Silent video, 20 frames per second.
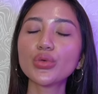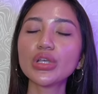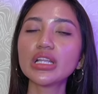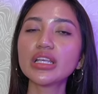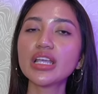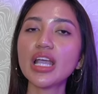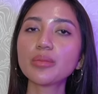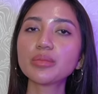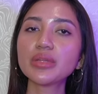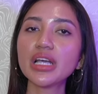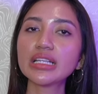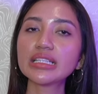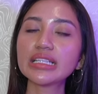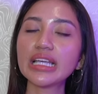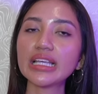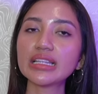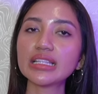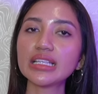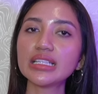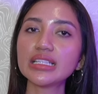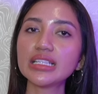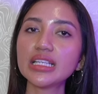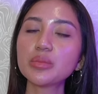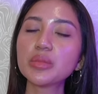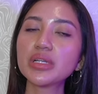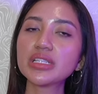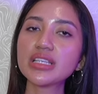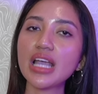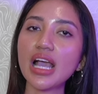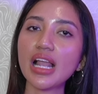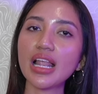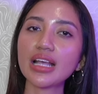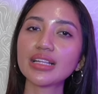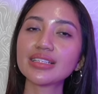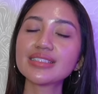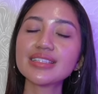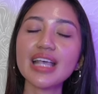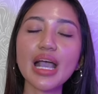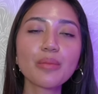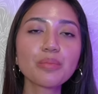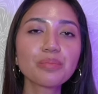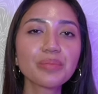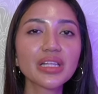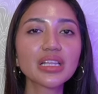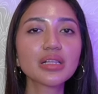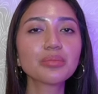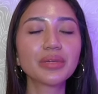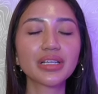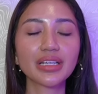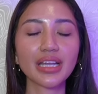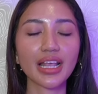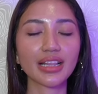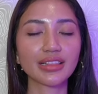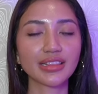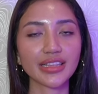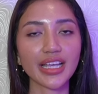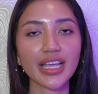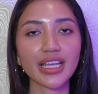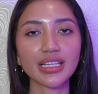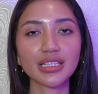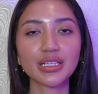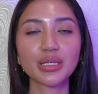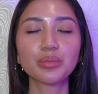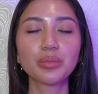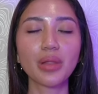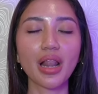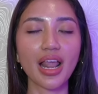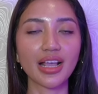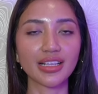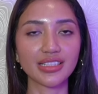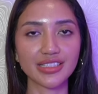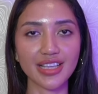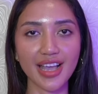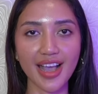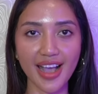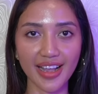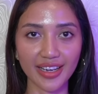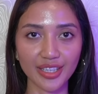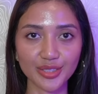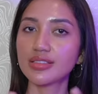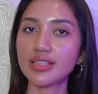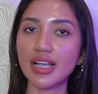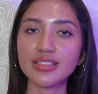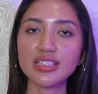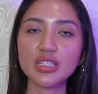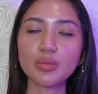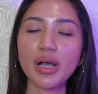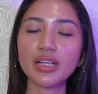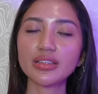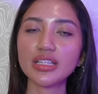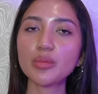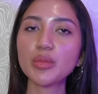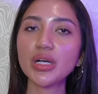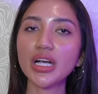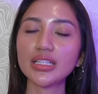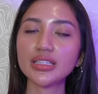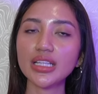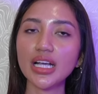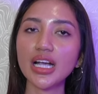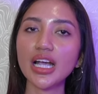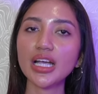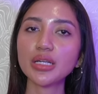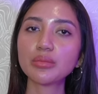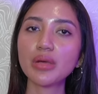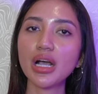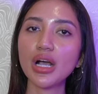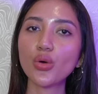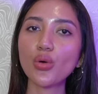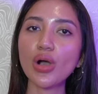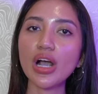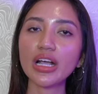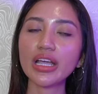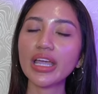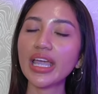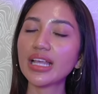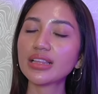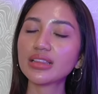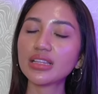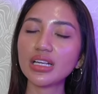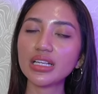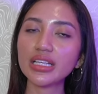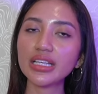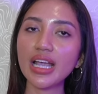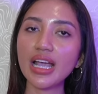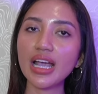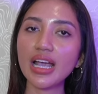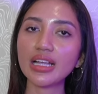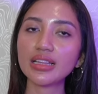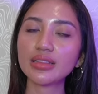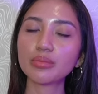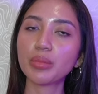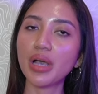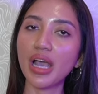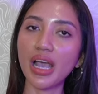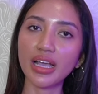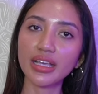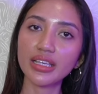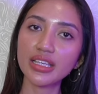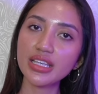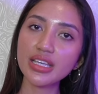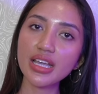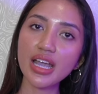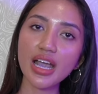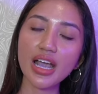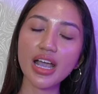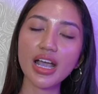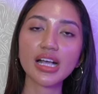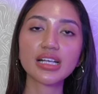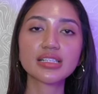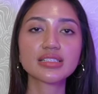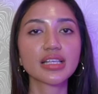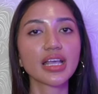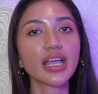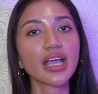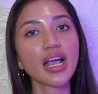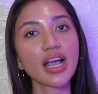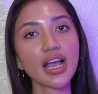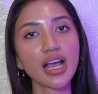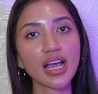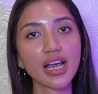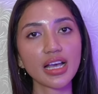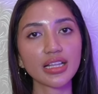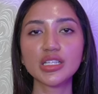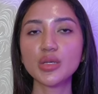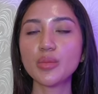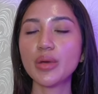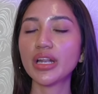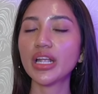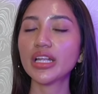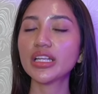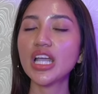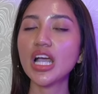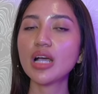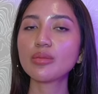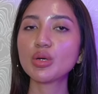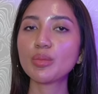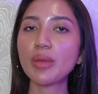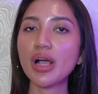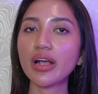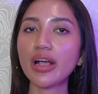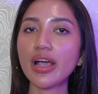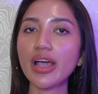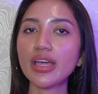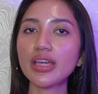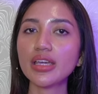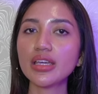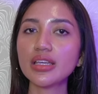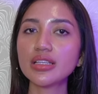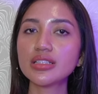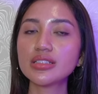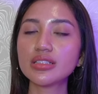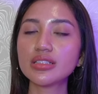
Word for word: William dan Kate ini berjalan sambil menenteng belanjaan. Saksi mata mengatakan bahwa Kate terlihat bahagia, sehat, Dimana dia memakai